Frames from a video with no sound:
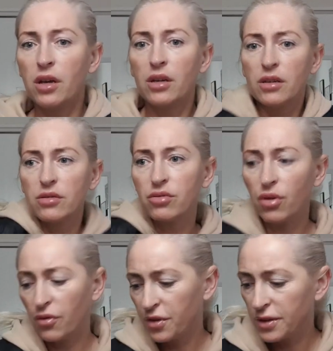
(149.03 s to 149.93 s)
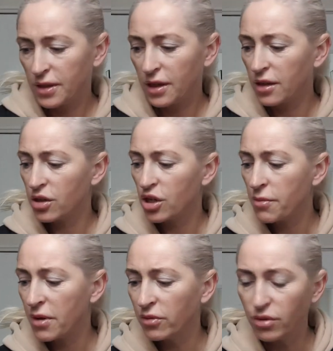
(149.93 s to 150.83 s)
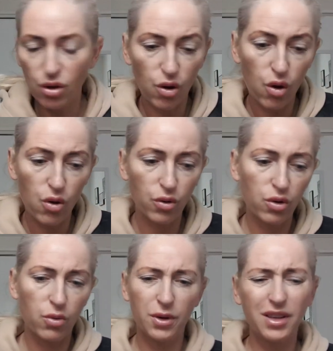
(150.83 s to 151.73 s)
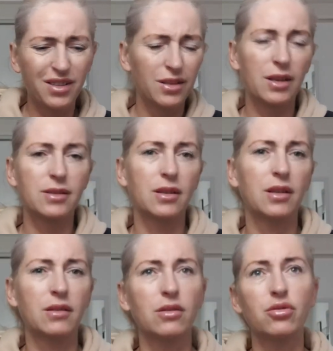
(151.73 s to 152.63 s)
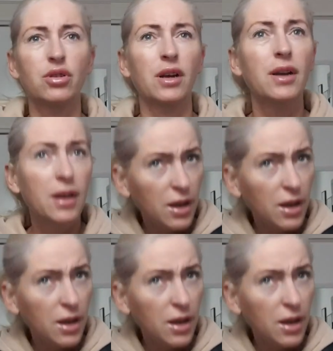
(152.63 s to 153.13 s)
e, do fryzjerki, że będę około 11, dlatego że